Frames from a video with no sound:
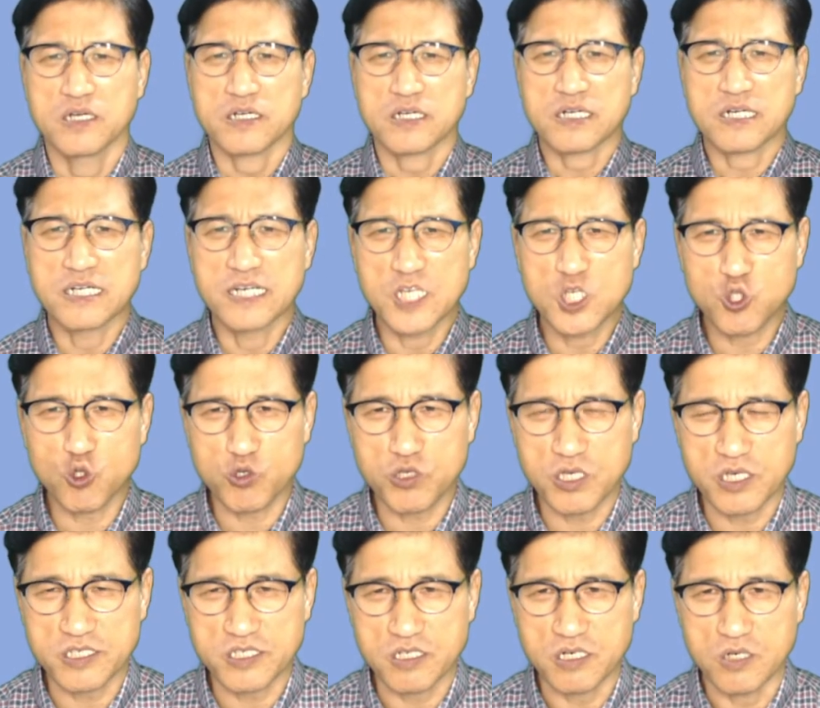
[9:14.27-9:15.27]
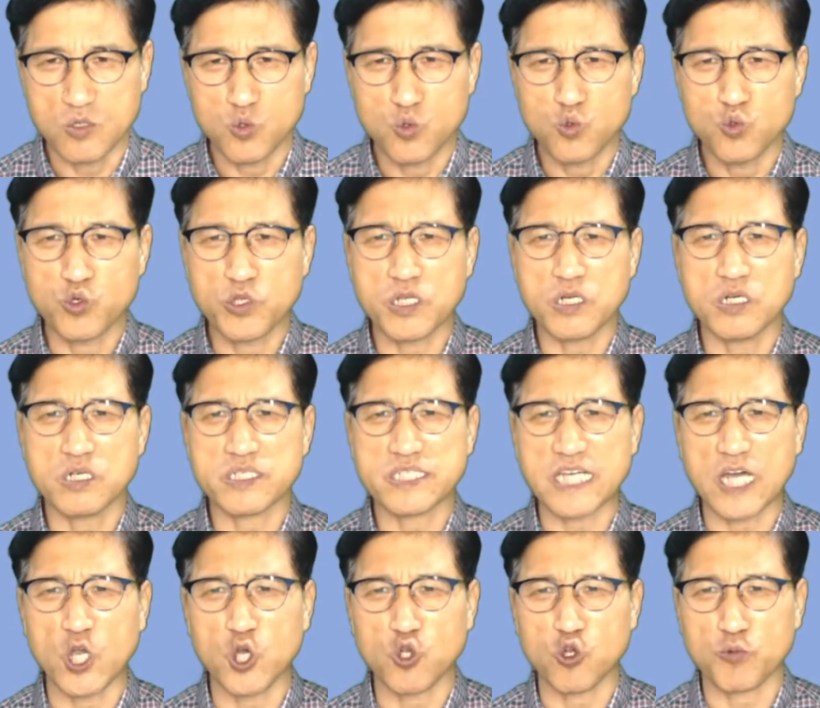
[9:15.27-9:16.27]
그리스도께서 우리를
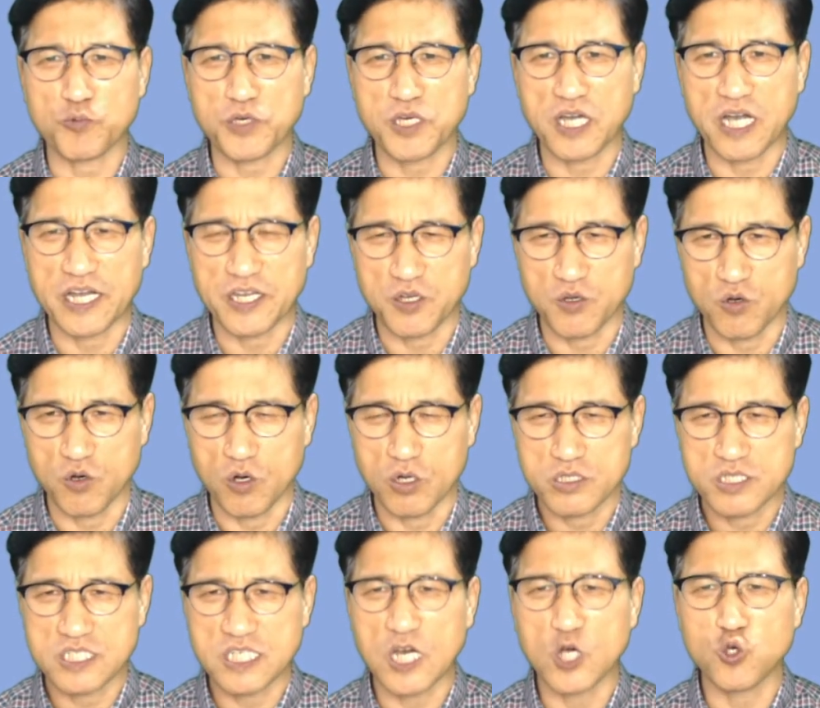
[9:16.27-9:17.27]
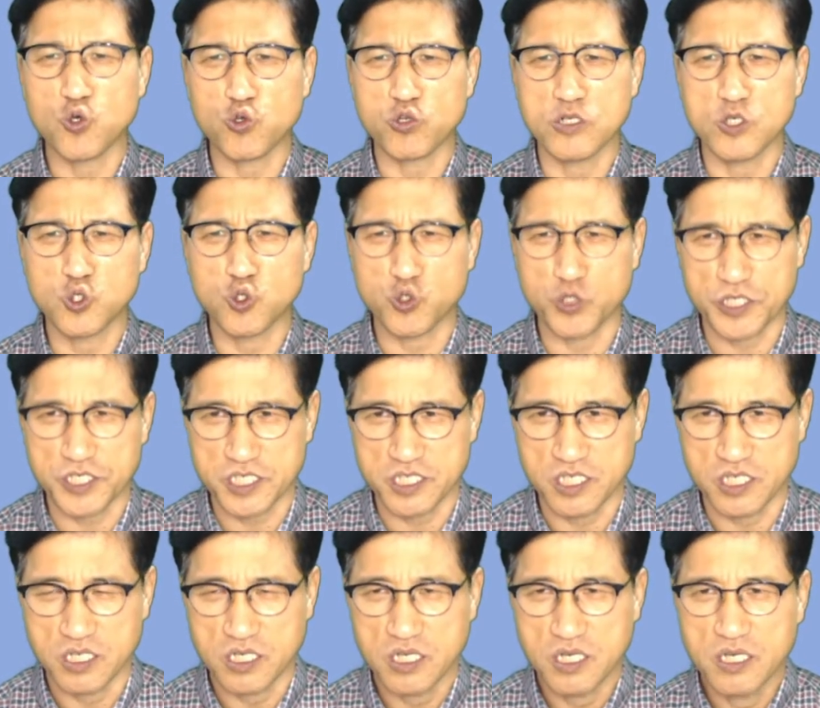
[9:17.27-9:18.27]
자유롭게 하려고 자유를
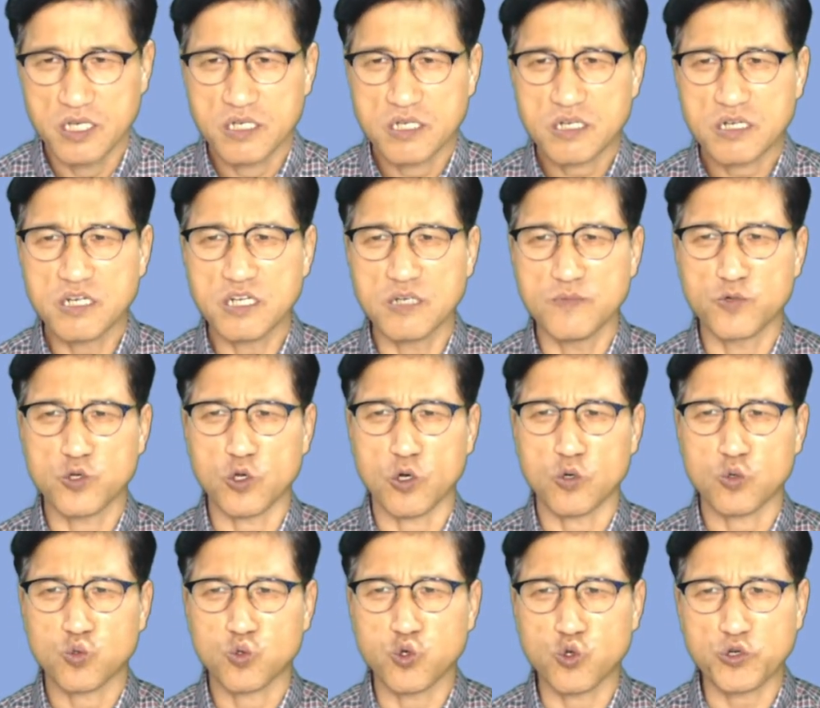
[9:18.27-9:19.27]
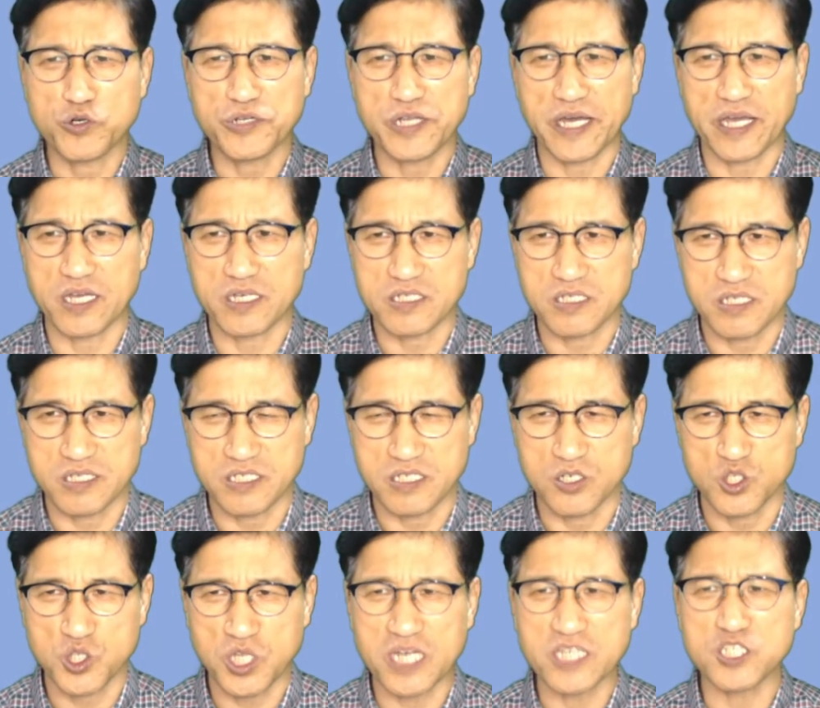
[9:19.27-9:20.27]
주셨으니 그러므로 굳건하여
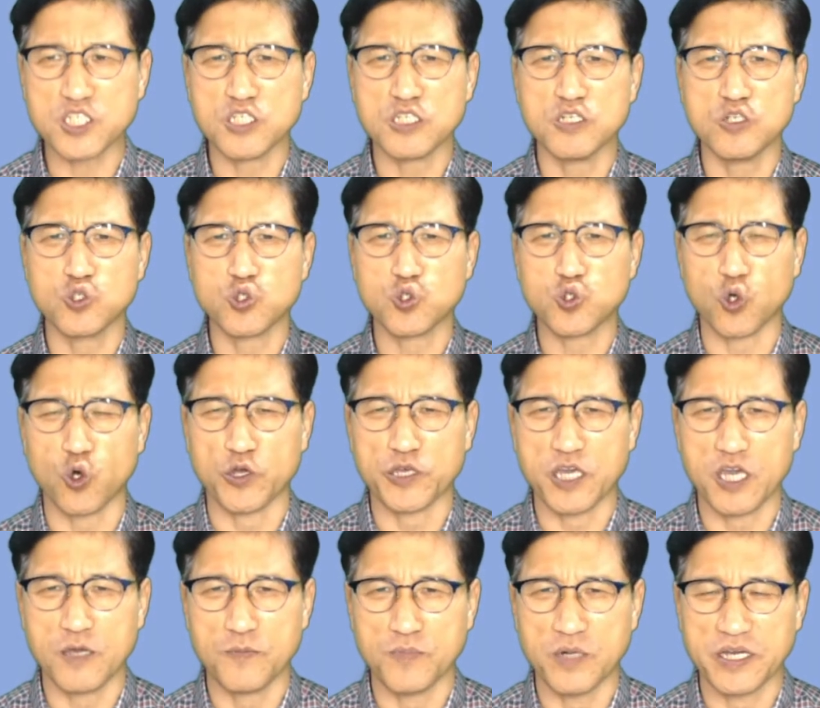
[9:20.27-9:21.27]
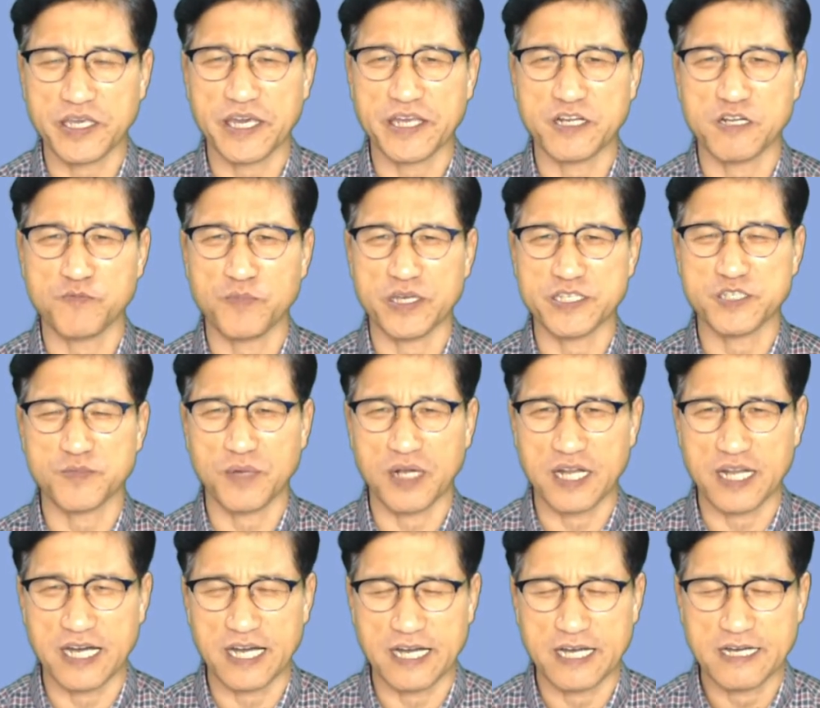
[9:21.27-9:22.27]
서서 다시는 종의 머니를 매지
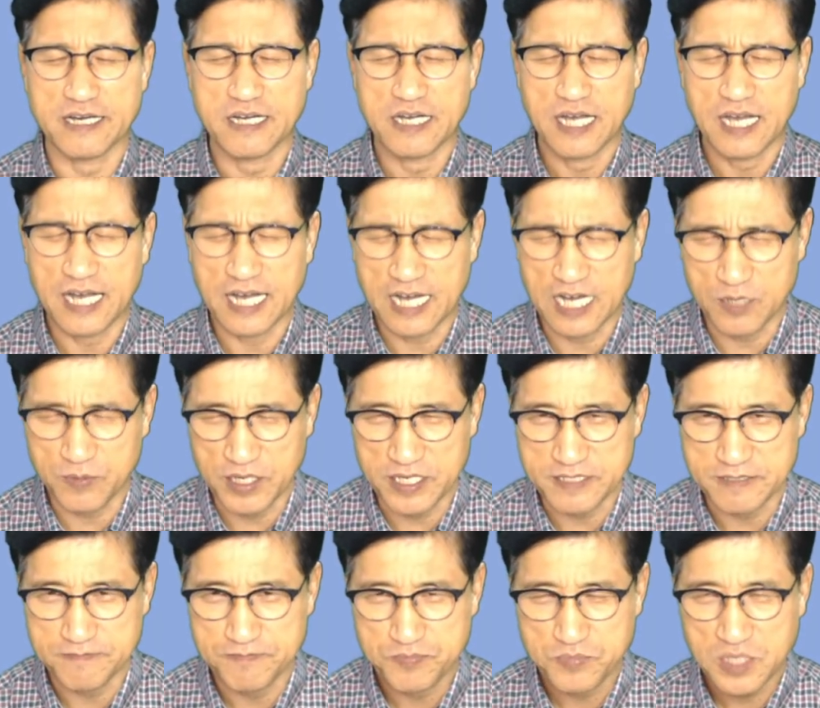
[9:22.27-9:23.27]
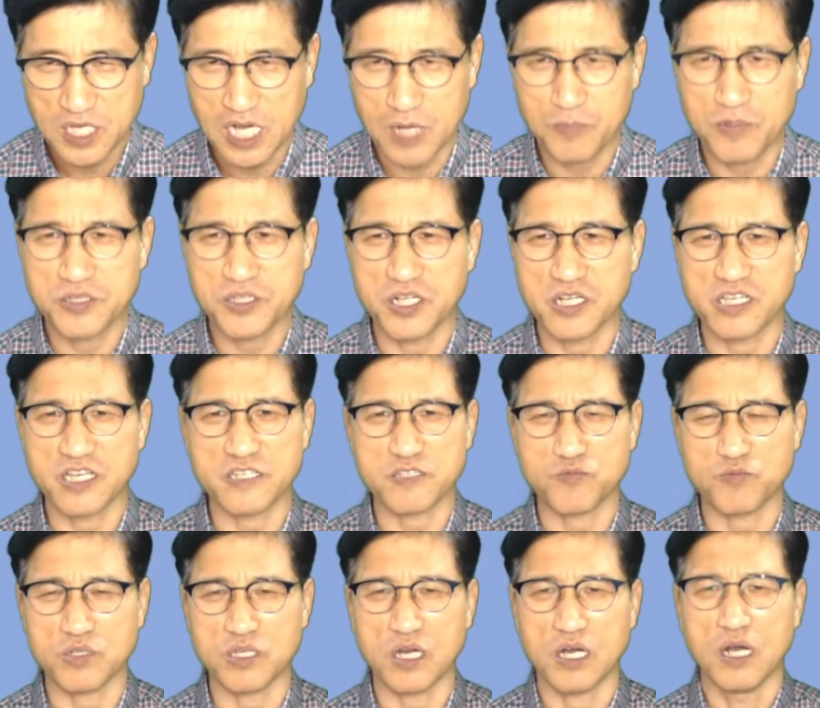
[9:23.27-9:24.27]
말라. 아멘.
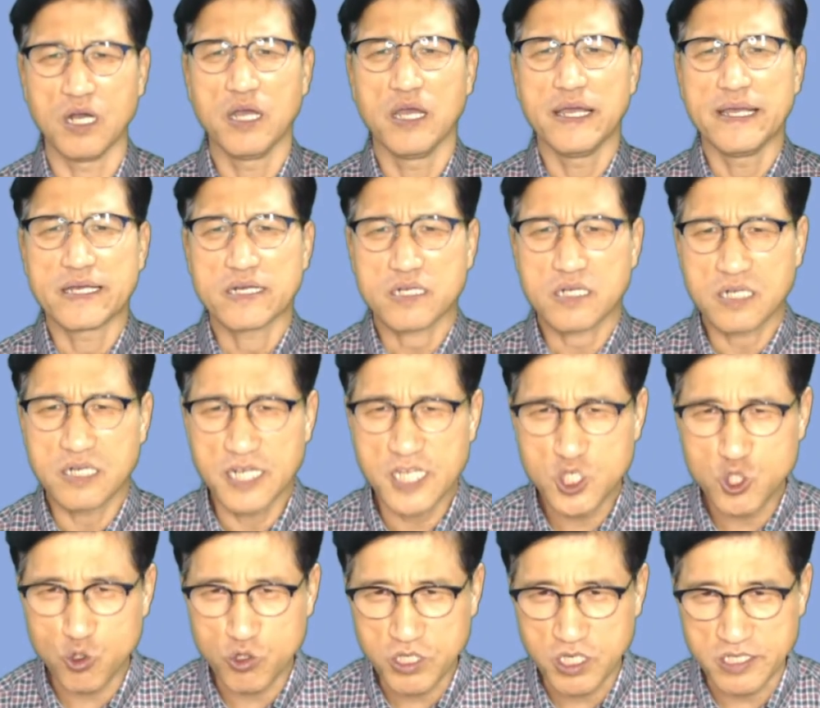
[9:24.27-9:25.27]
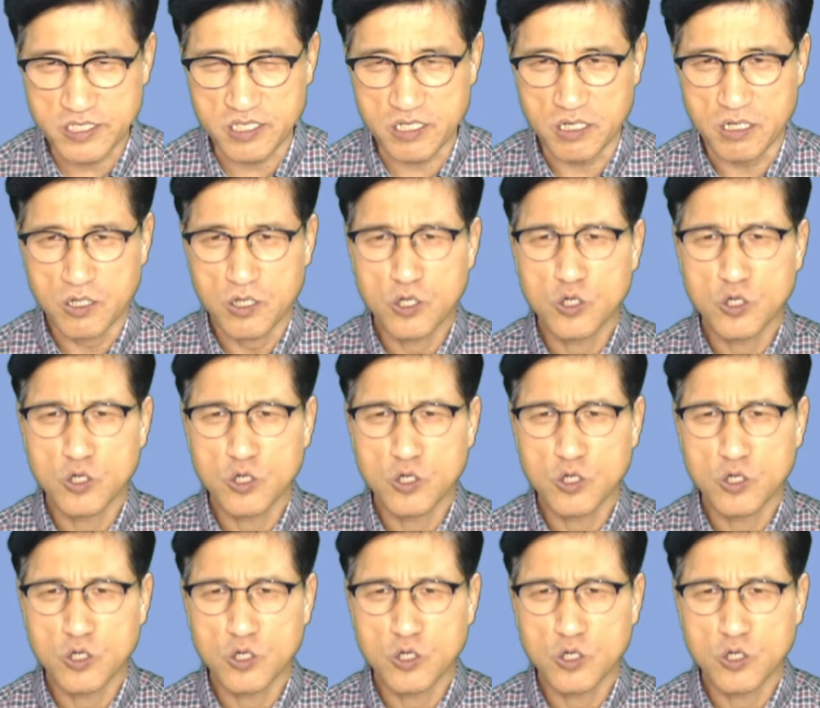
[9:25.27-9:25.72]
한번더겠습니다 그리스도께서